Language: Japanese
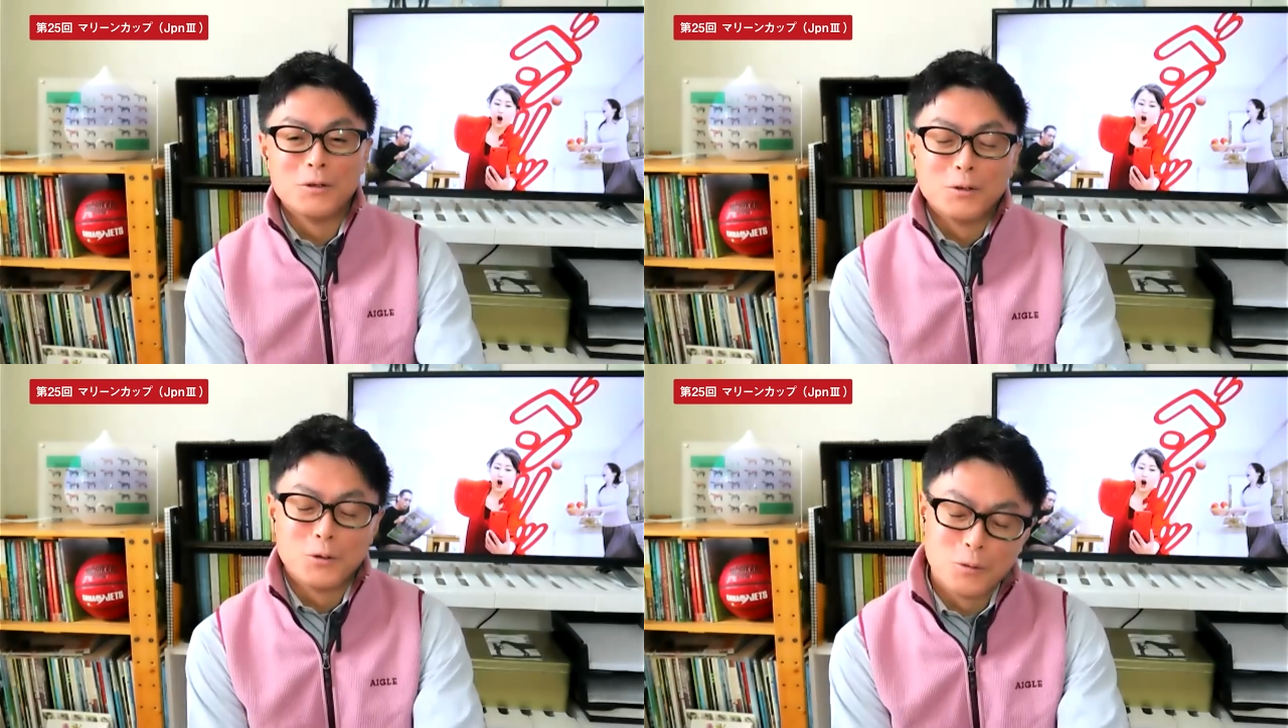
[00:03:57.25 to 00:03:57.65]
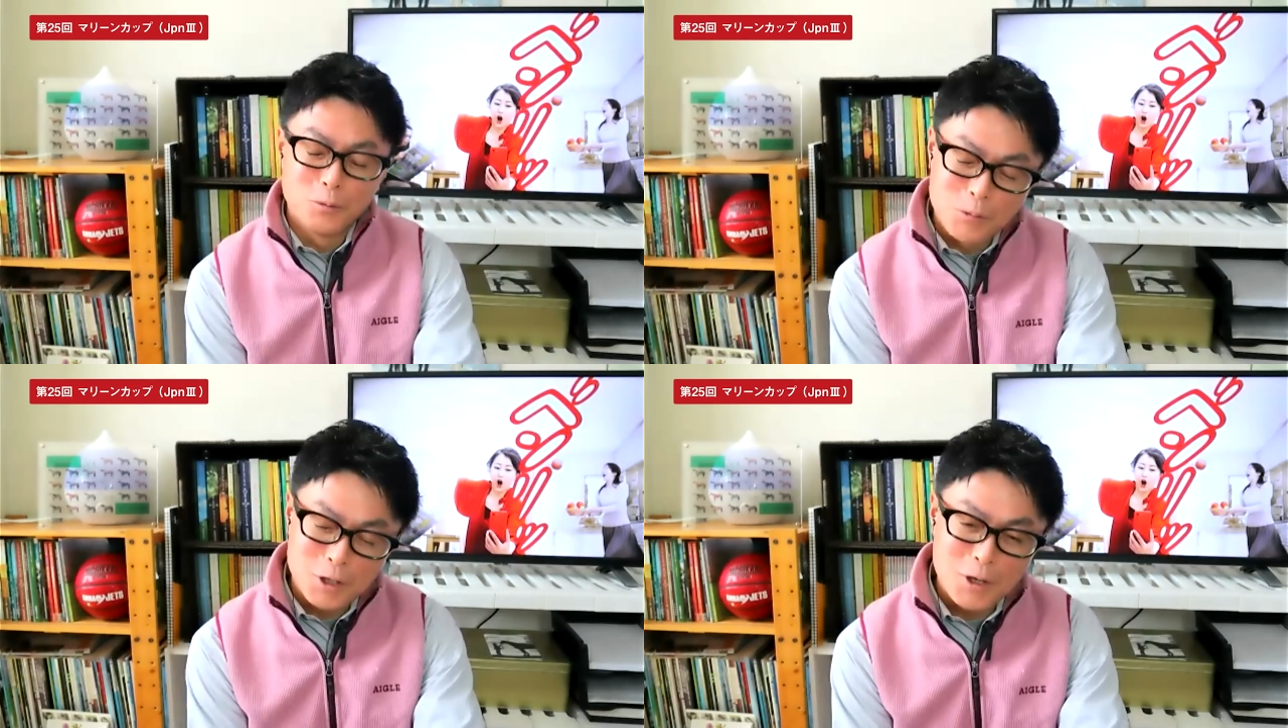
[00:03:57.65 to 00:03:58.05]
はい、
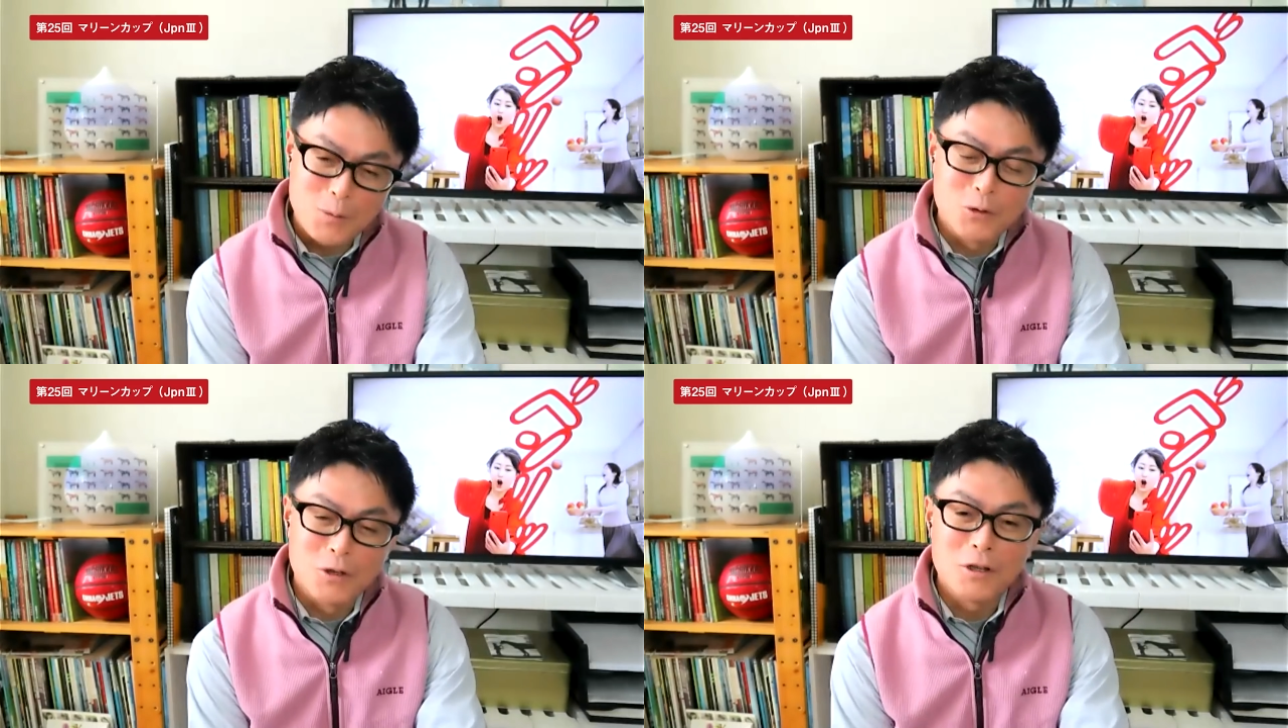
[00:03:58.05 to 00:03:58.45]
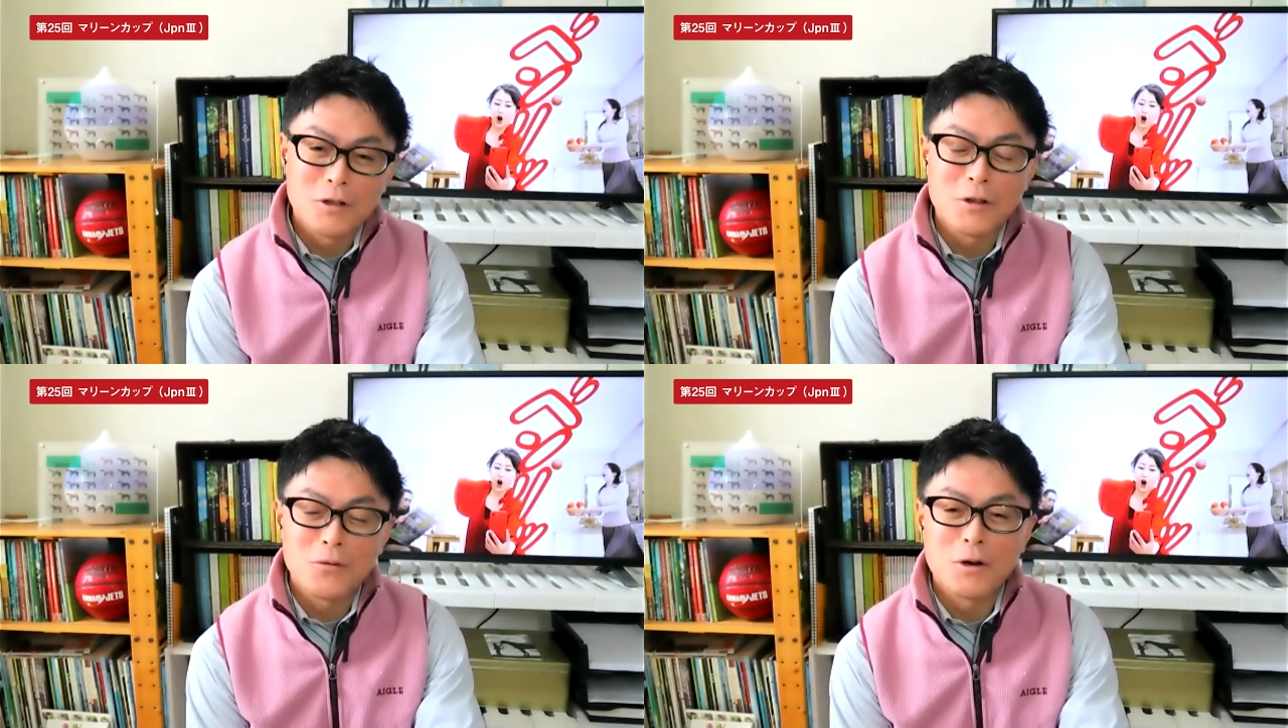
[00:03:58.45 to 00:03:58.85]
見ても全
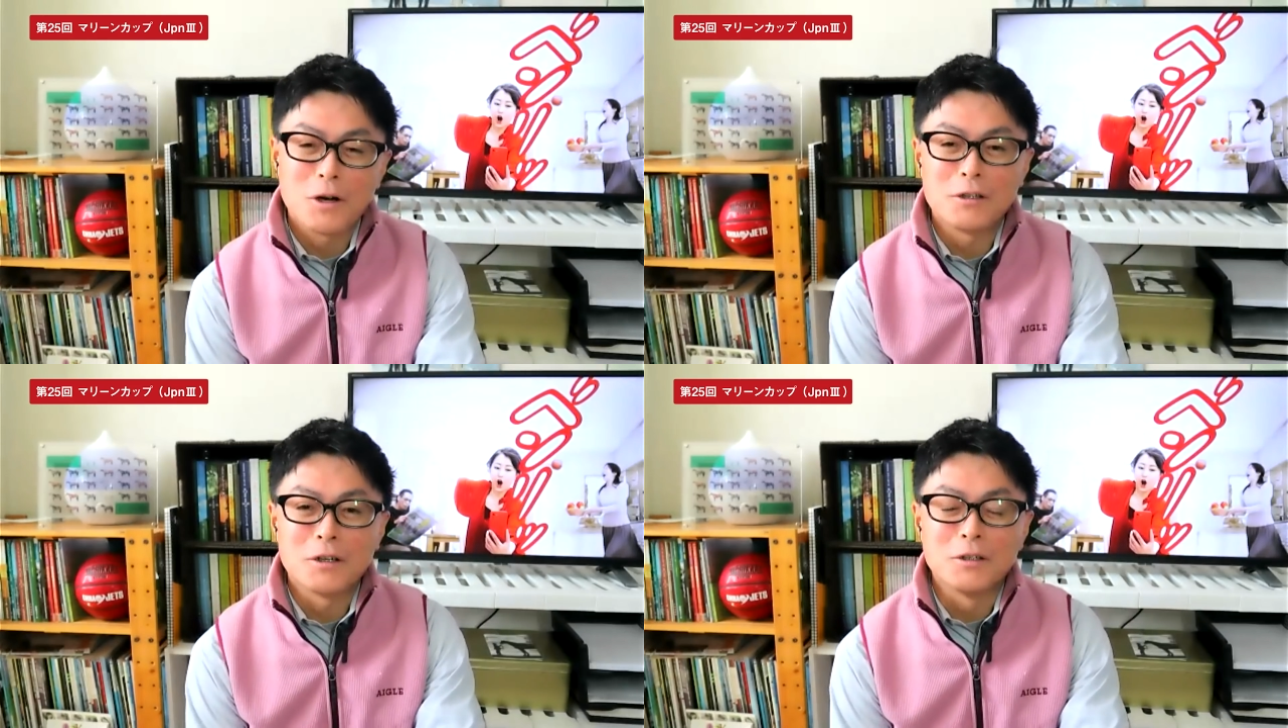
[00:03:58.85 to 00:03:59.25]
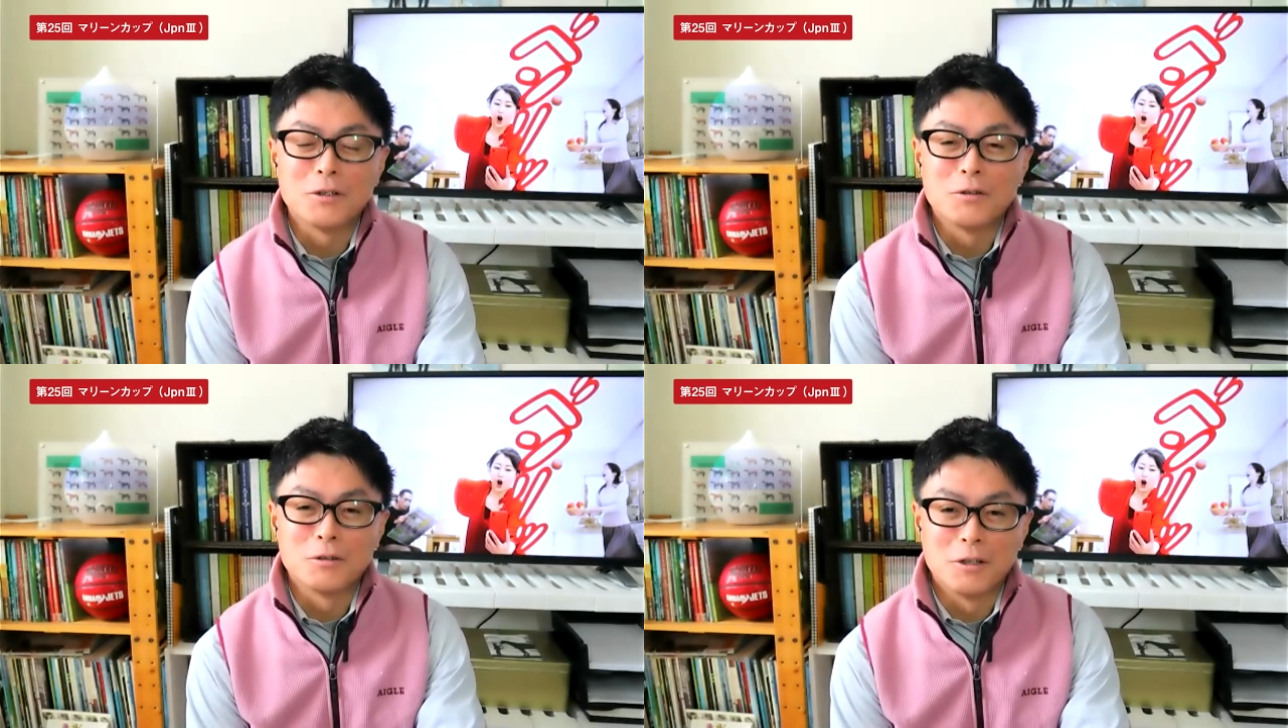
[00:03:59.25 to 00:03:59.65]
然わかんなかったで
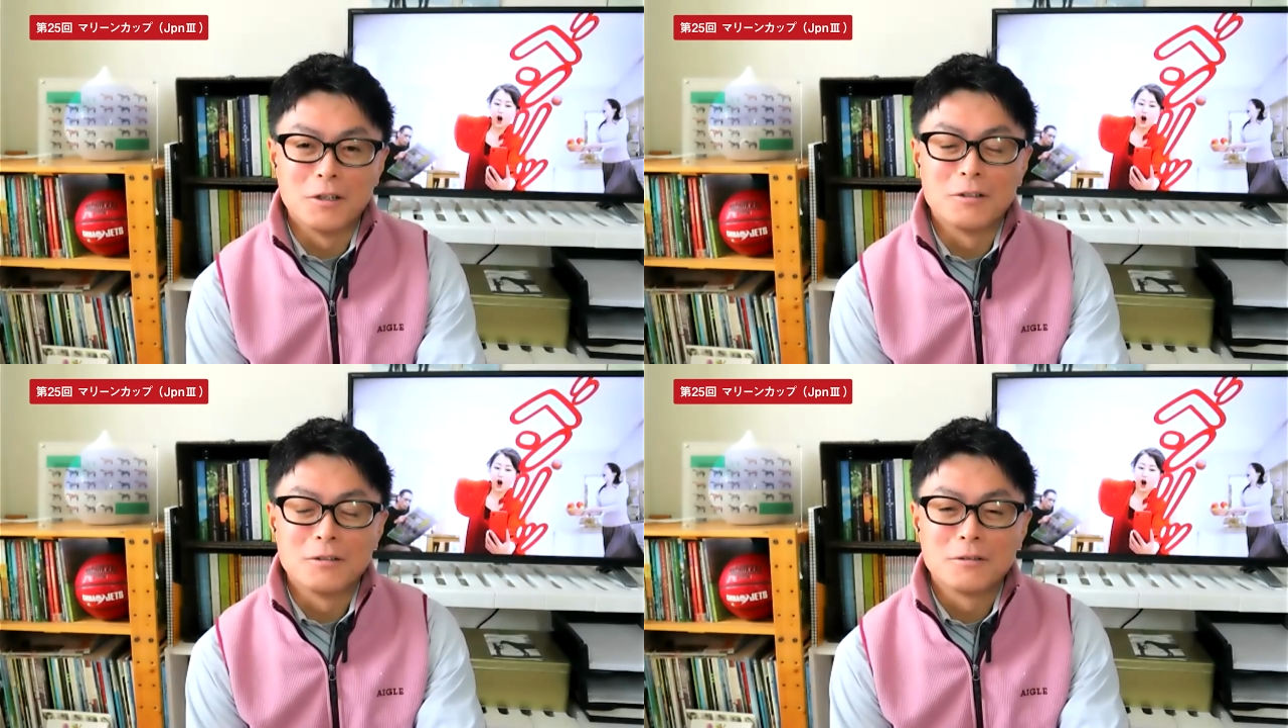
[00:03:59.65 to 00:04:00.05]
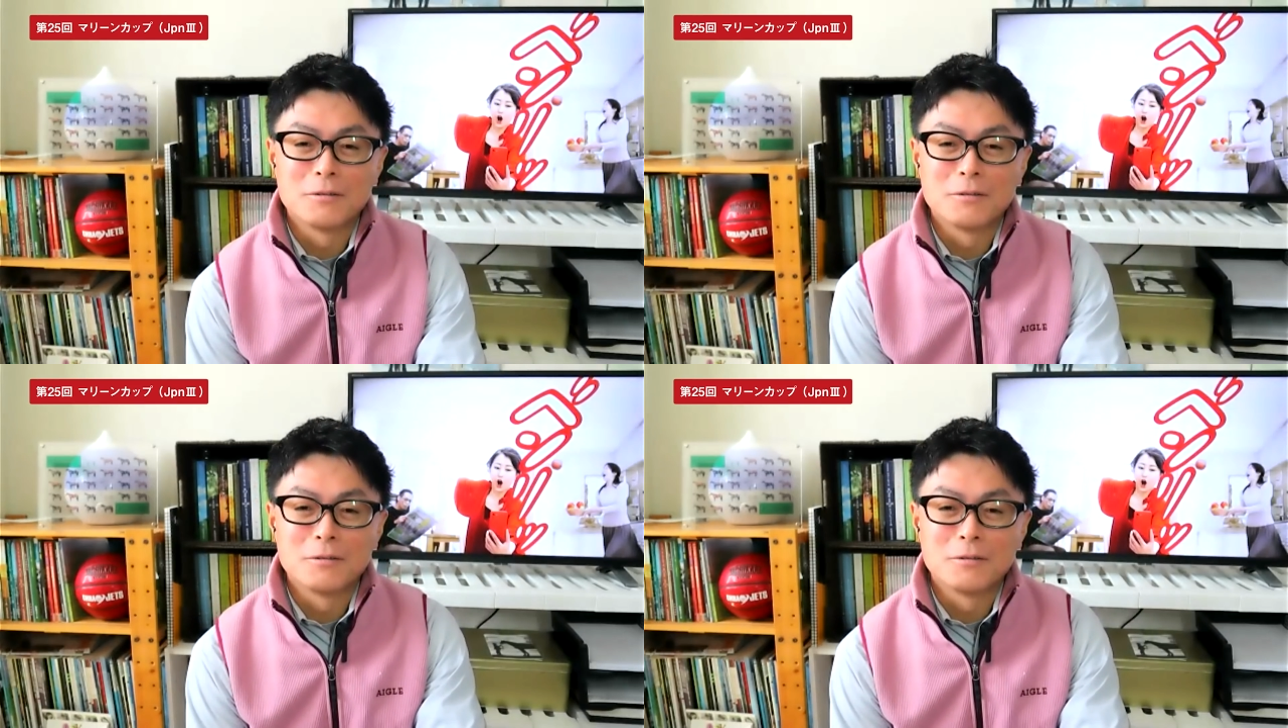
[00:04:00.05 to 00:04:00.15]
すね。